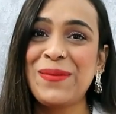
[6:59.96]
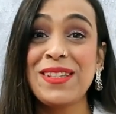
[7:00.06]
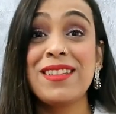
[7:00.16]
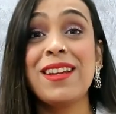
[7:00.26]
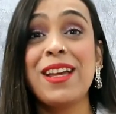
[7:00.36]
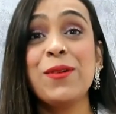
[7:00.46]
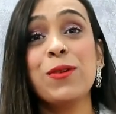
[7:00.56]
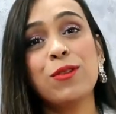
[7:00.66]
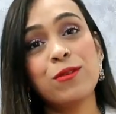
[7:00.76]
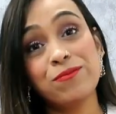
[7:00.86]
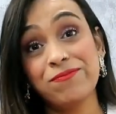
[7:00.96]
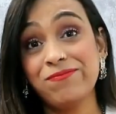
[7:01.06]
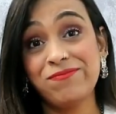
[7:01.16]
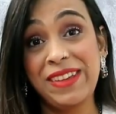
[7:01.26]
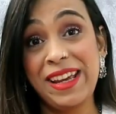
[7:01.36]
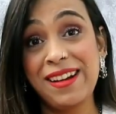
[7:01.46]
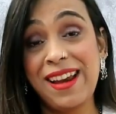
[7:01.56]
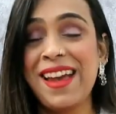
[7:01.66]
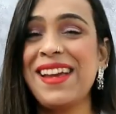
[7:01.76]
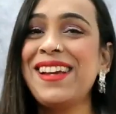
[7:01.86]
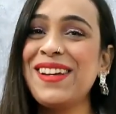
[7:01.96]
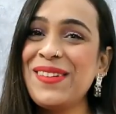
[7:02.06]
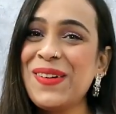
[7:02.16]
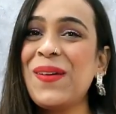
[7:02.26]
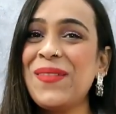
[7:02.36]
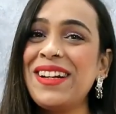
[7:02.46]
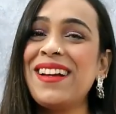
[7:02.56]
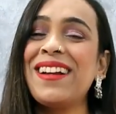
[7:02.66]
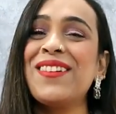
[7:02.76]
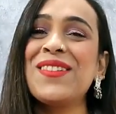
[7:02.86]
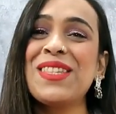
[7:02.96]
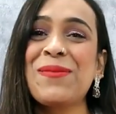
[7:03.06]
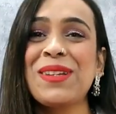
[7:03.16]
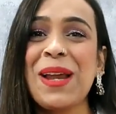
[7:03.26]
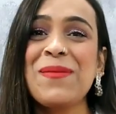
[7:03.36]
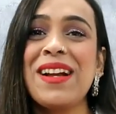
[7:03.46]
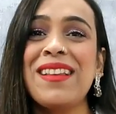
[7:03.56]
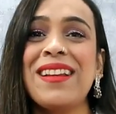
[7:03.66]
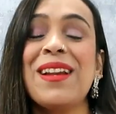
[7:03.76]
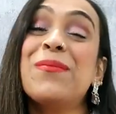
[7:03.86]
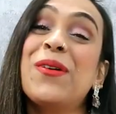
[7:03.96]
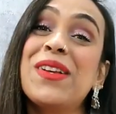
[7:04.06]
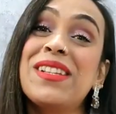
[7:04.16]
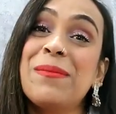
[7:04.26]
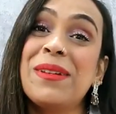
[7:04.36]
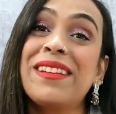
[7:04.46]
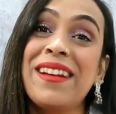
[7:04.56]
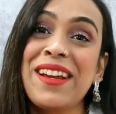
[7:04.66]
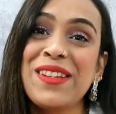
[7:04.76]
हो पसंद आई हो तो एक लाइक कॉमेंट कमेंट करना और सब्सक्राइब कर देना बहुत जल्द मिलते हैं